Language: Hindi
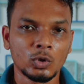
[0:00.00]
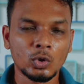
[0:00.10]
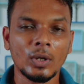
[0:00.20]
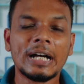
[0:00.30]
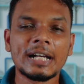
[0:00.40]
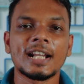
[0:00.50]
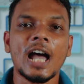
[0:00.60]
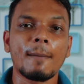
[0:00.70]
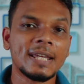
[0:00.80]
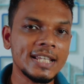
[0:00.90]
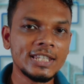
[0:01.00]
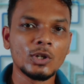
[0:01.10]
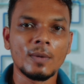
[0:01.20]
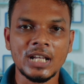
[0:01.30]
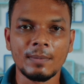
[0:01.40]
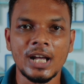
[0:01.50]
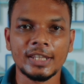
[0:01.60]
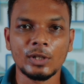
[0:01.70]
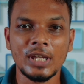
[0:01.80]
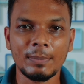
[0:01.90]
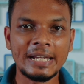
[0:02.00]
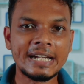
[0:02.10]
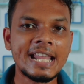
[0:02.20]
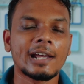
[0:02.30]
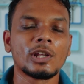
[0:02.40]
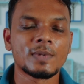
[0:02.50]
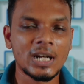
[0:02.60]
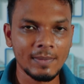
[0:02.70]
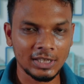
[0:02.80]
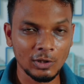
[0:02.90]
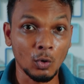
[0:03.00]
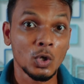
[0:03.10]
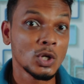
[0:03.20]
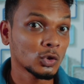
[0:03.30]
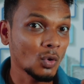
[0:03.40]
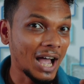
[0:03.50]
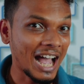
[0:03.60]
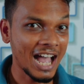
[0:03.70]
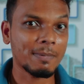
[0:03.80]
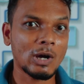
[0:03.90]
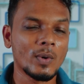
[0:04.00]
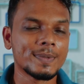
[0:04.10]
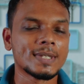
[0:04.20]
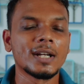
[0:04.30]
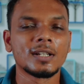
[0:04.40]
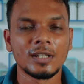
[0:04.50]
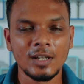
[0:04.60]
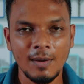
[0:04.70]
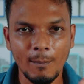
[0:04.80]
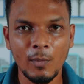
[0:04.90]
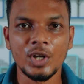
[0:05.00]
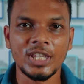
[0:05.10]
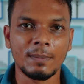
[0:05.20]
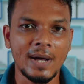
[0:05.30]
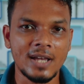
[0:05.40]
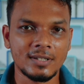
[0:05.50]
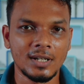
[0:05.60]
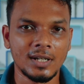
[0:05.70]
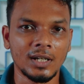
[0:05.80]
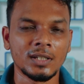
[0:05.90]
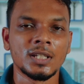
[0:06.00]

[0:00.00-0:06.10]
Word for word: तो अगर आप हिंदी वेबसाइट बनाते हो या फिर इंडिया के लिए वेबसाइट बनाते हो तो आपका वेबसाइट बहुत ज़्यादा फास्ट रहेगा